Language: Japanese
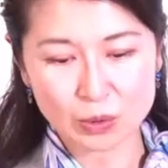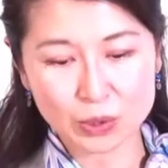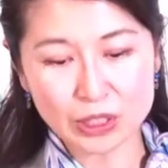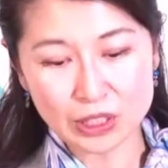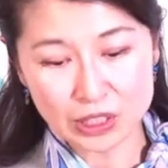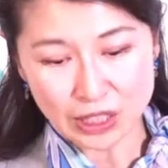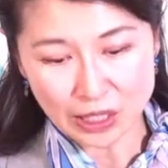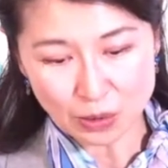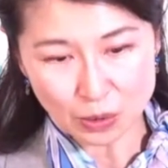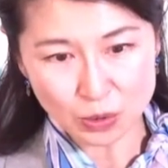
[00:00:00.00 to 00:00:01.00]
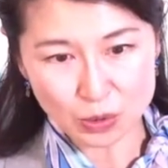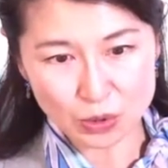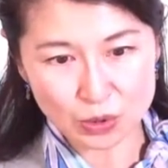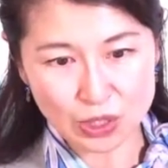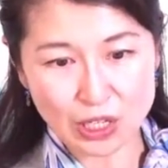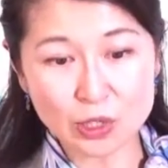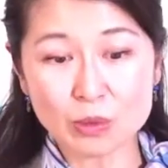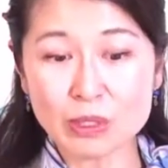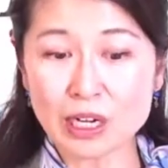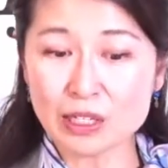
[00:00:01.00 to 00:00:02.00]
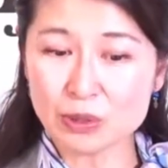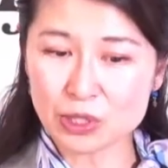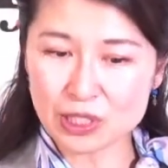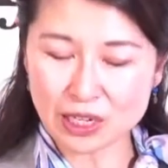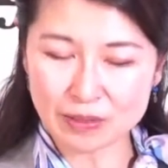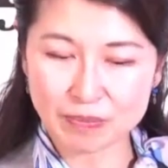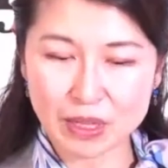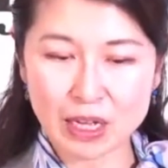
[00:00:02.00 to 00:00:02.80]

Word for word: 不意に近寄ろうとする敵の見張りをしたり、